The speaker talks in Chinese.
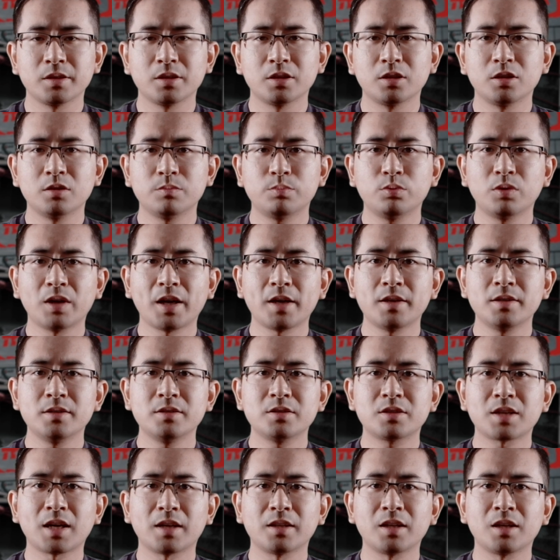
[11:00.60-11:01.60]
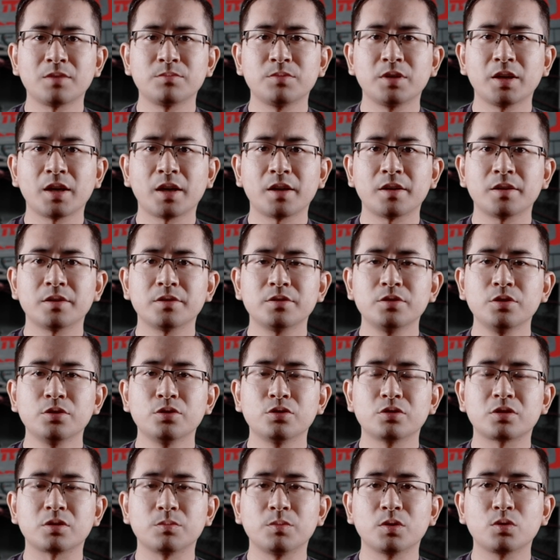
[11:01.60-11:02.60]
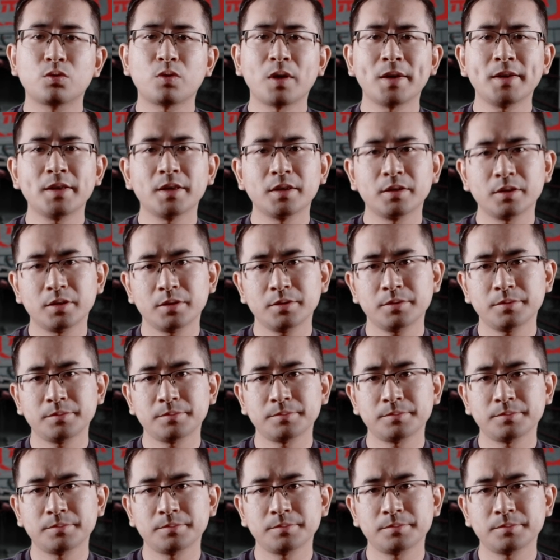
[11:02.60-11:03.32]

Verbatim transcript: 和布莱恩炸弹谜案又有什么关联呢？